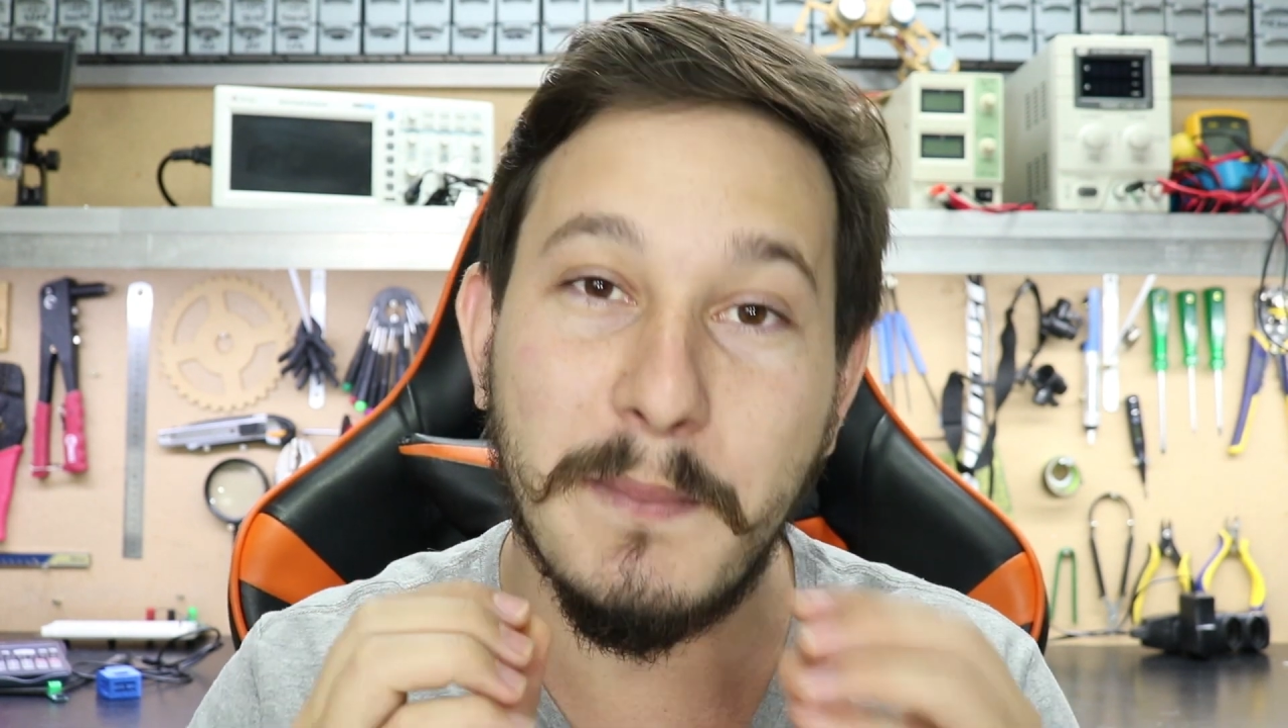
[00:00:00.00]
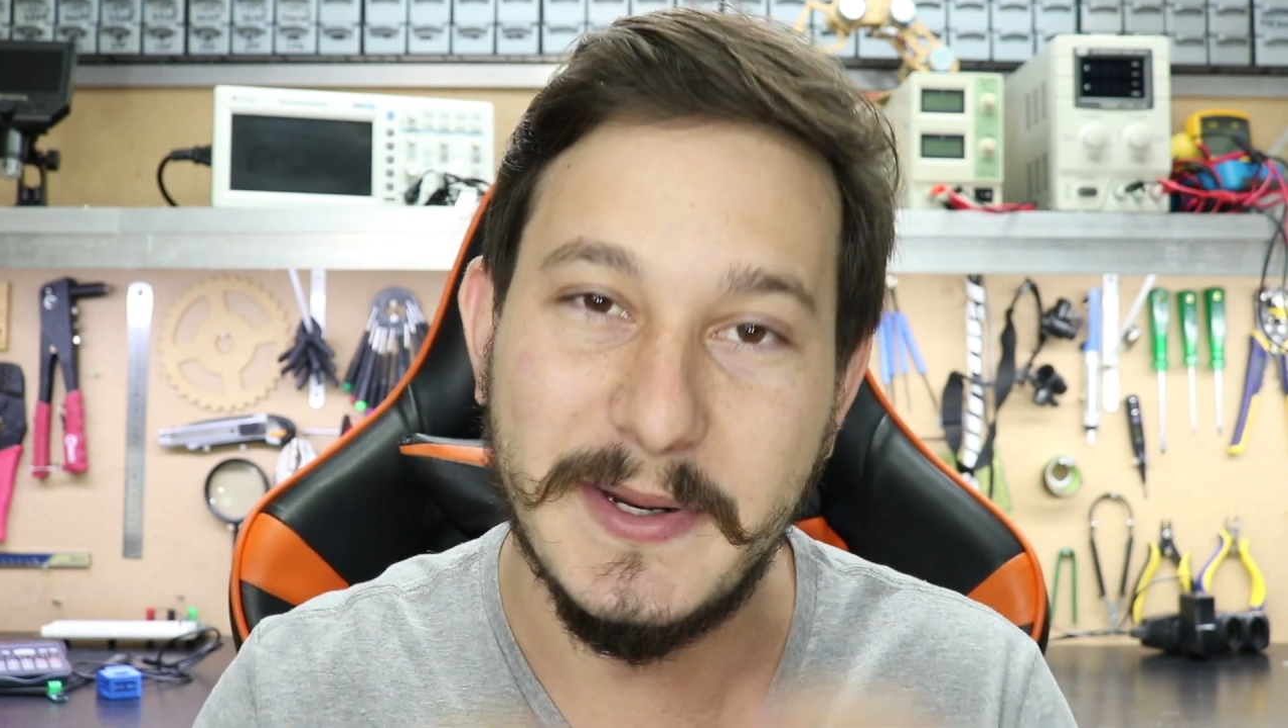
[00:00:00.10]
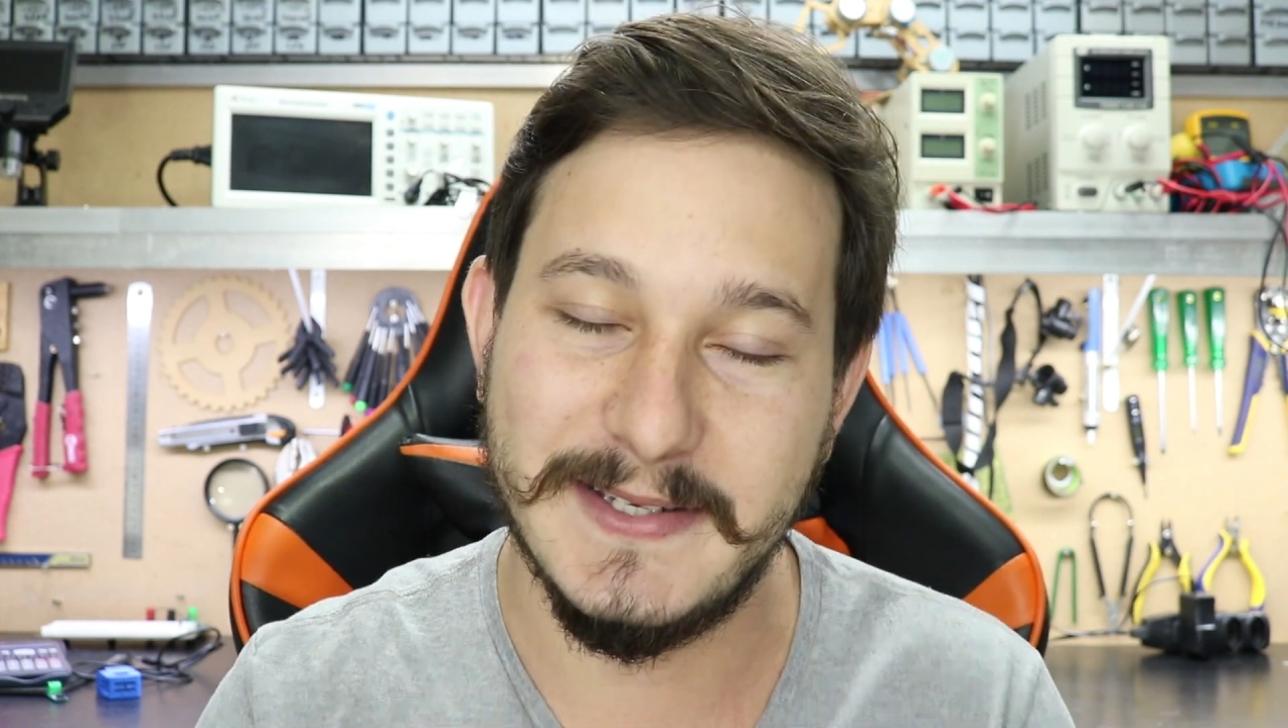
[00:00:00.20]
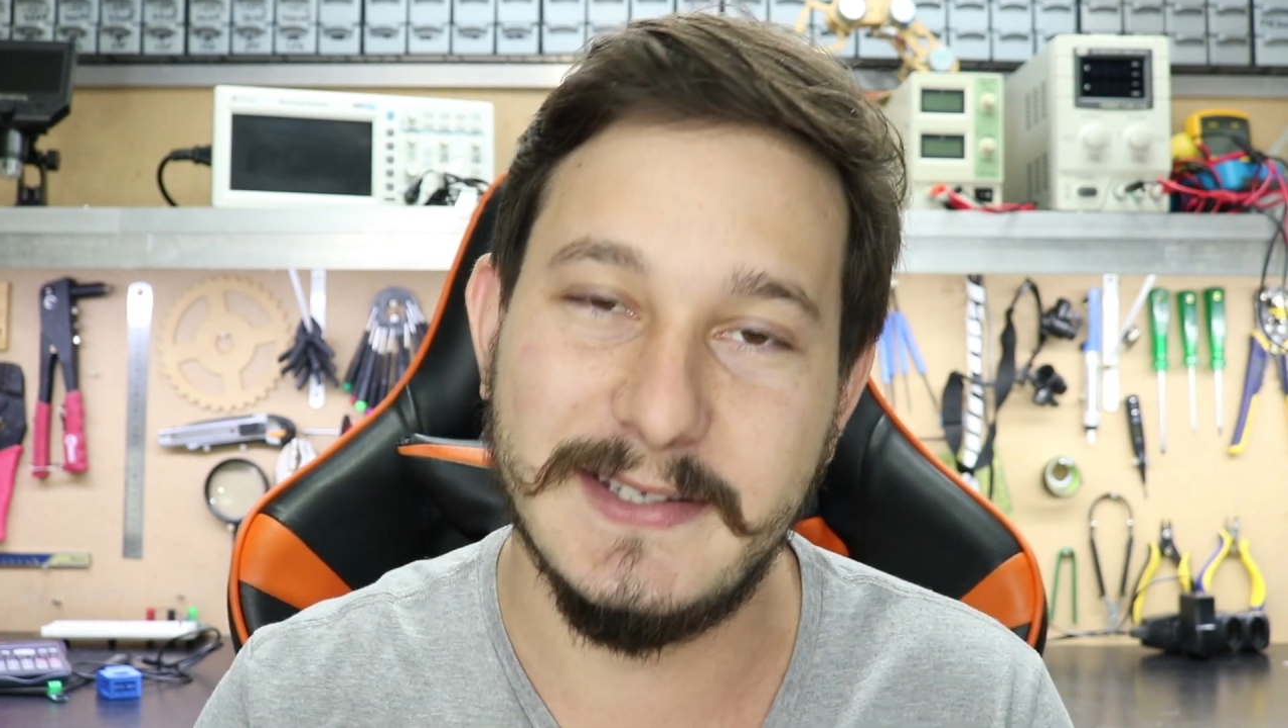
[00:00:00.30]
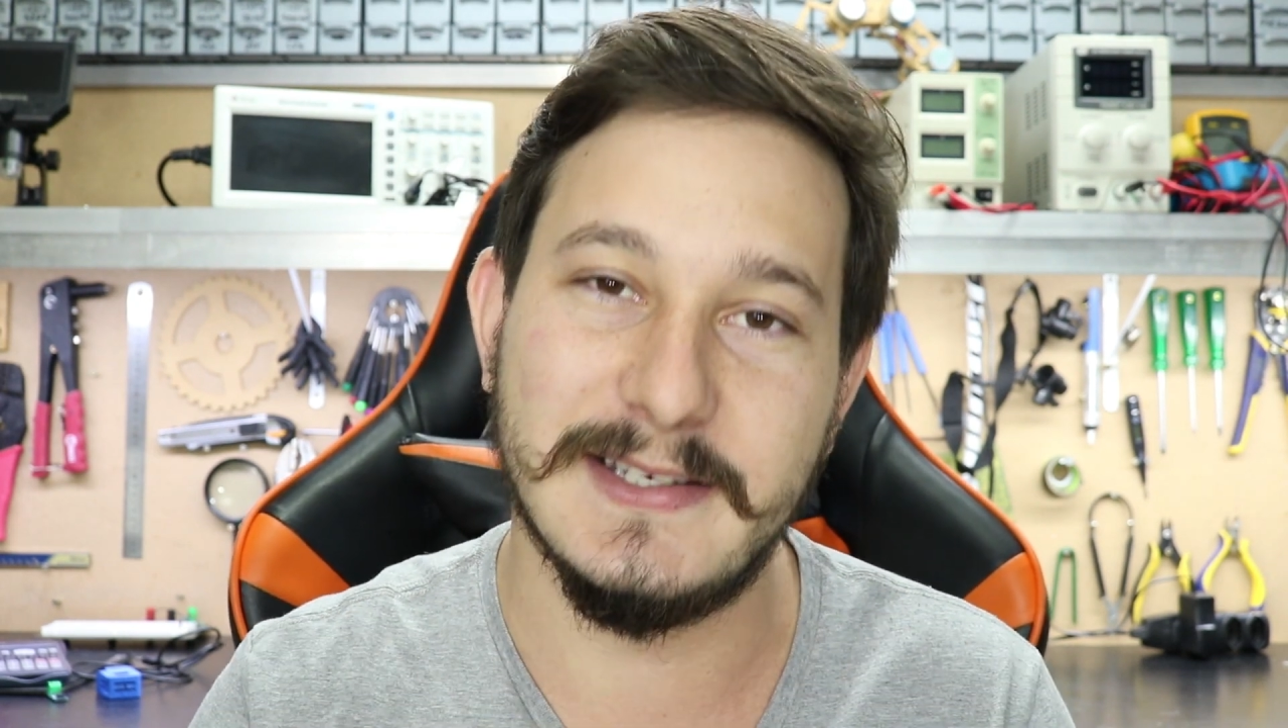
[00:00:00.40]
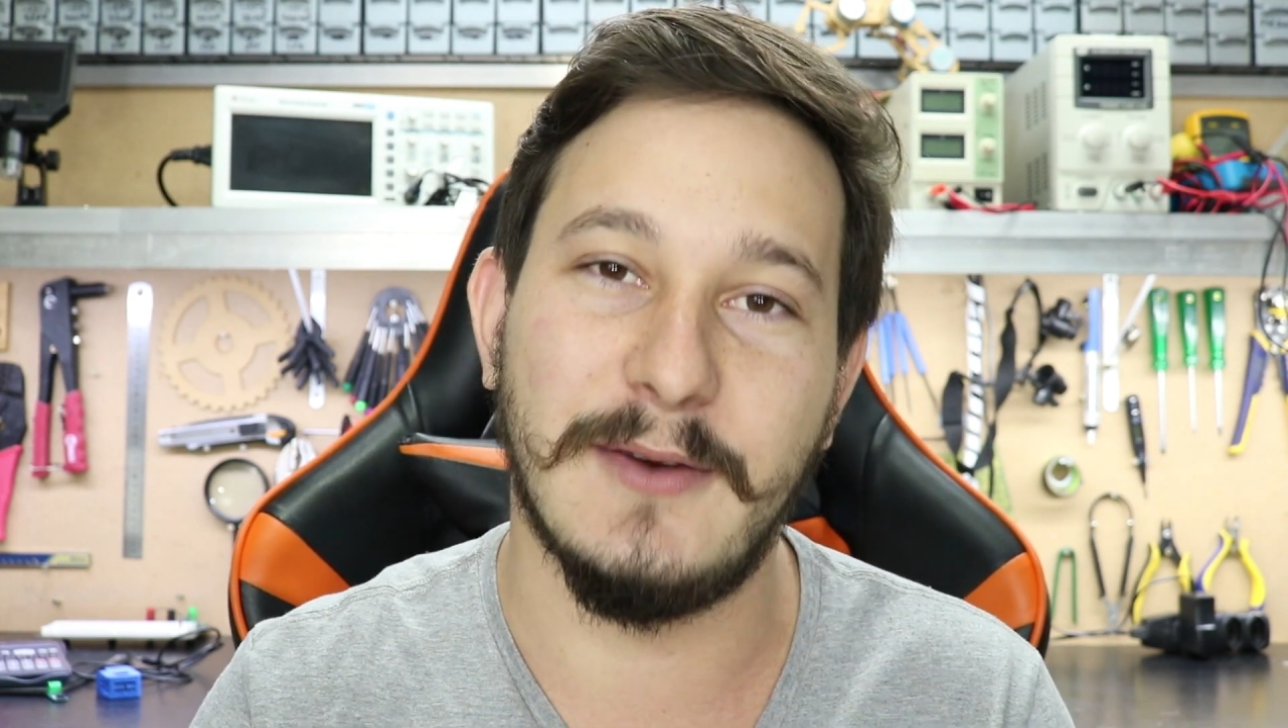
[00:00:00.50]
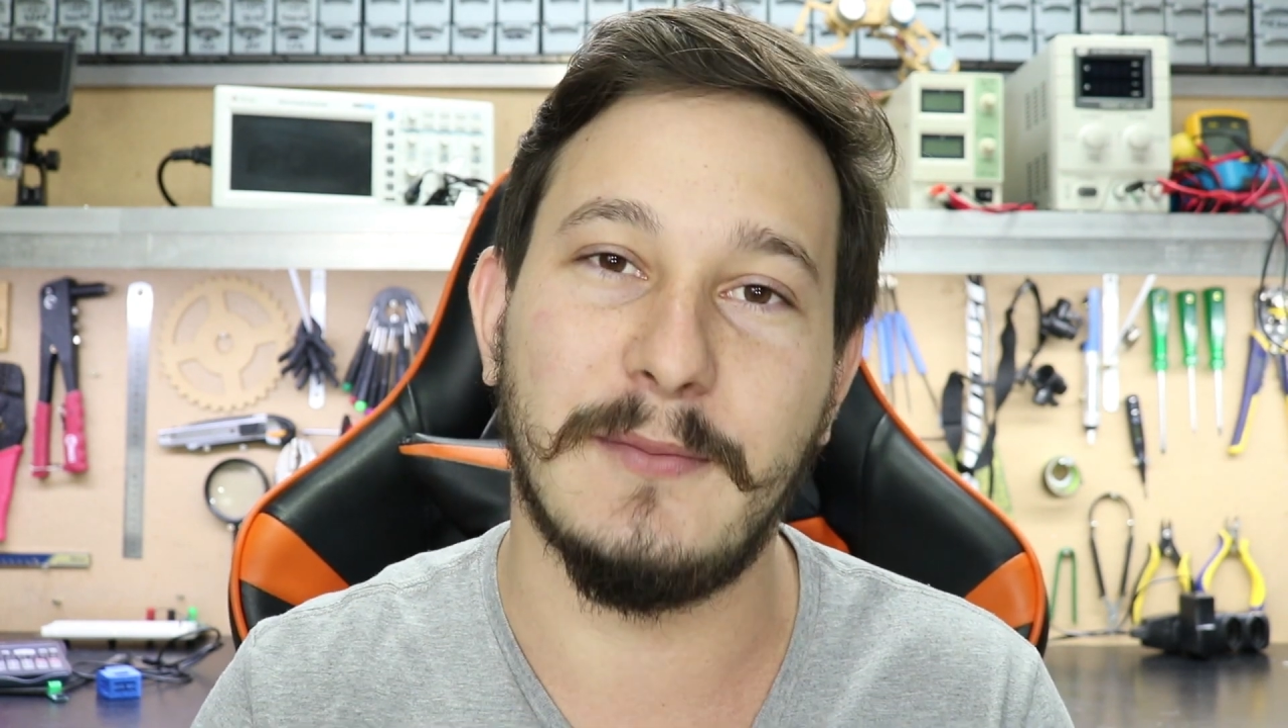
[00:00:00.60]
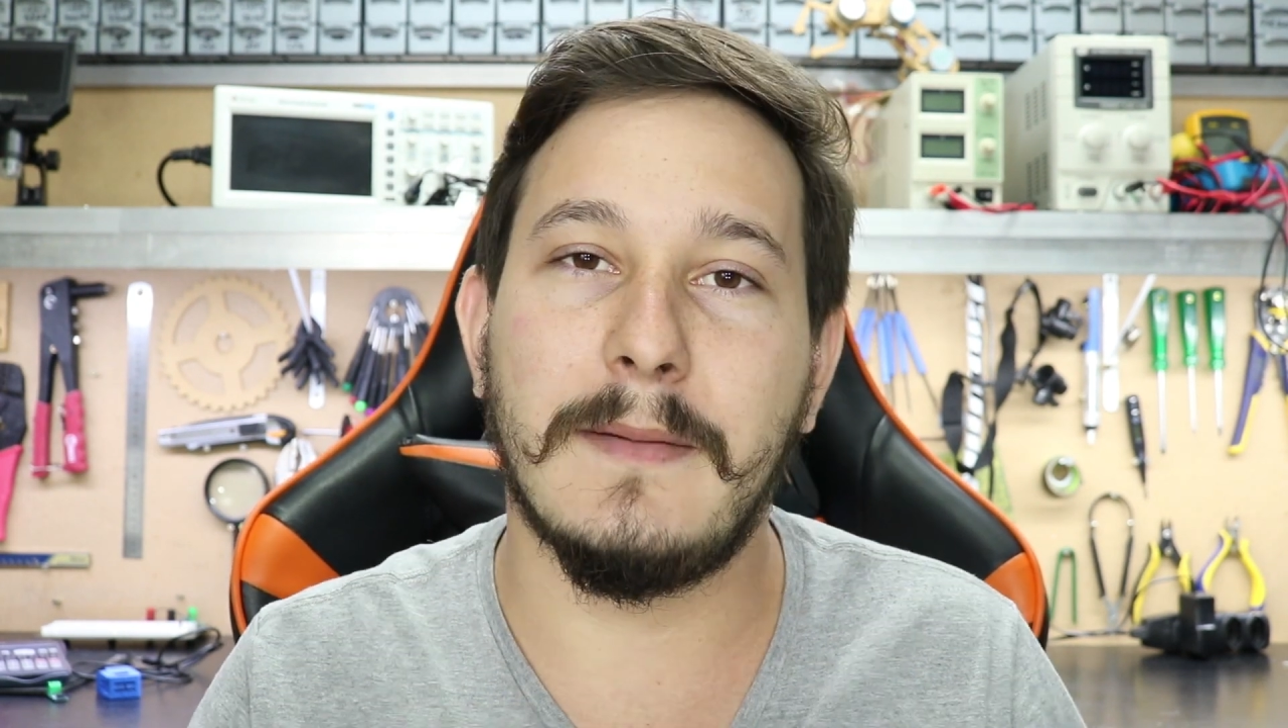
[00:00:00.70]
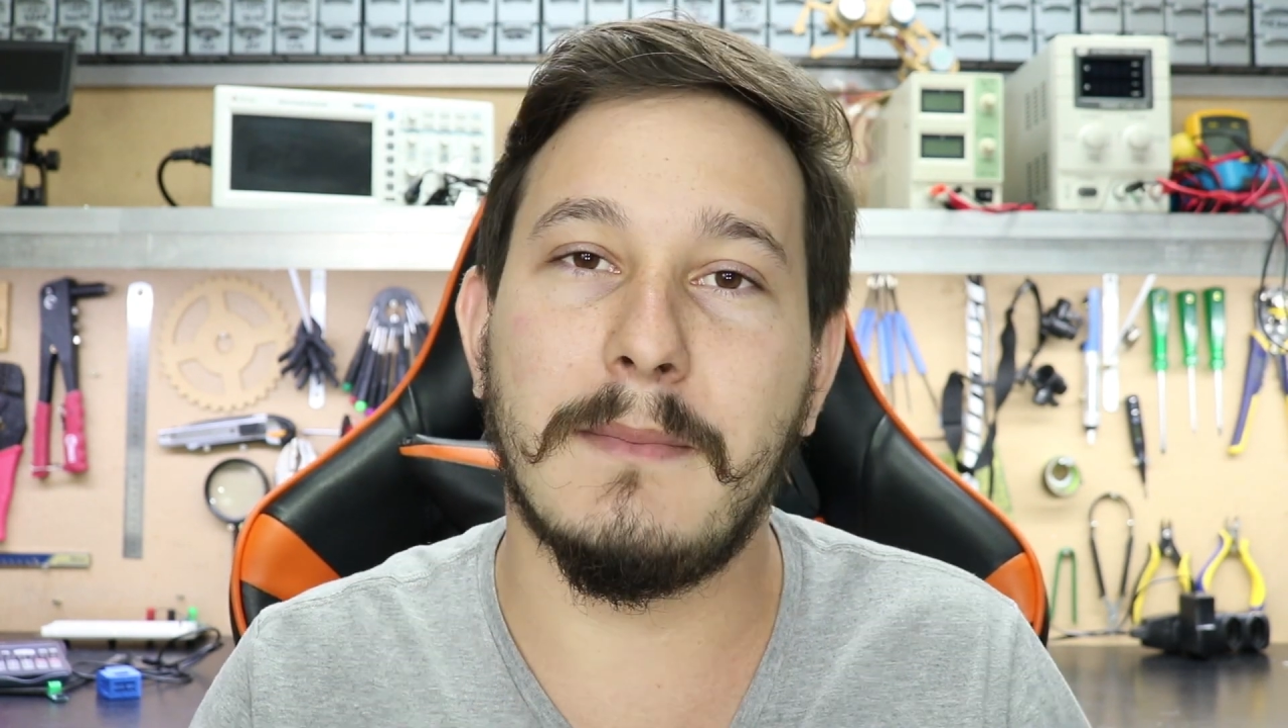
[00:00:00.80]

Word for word: precisão.